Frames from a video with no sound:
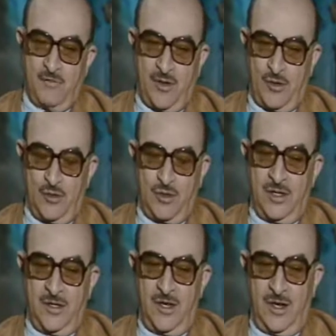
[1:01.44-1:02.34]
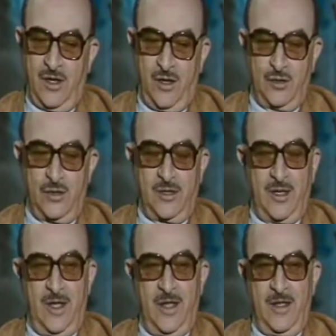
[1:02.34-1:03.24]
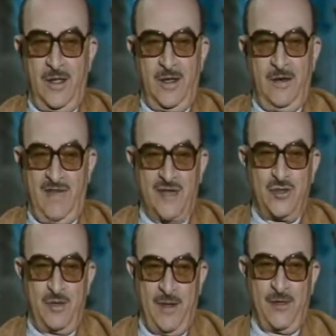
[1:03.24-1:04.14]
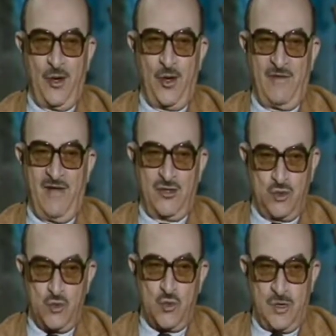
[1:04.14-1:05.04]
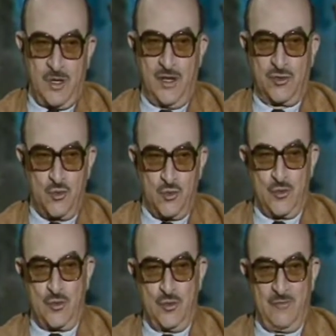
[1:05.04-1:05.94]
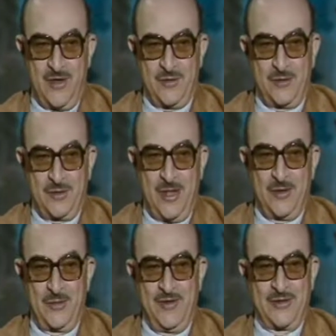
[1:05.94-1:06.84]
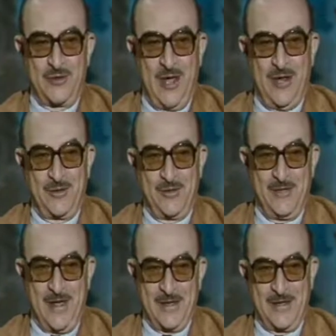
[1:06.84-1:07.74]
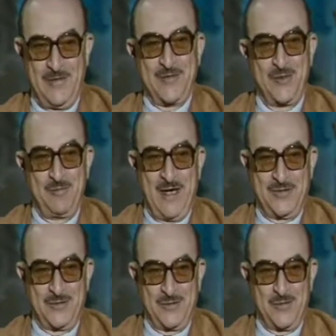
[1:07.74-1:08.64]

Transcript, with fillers: per contraddire Goethe che il vaso di Pandora va giù e su, non va soltanto verso l'alto, va anche verso il basso.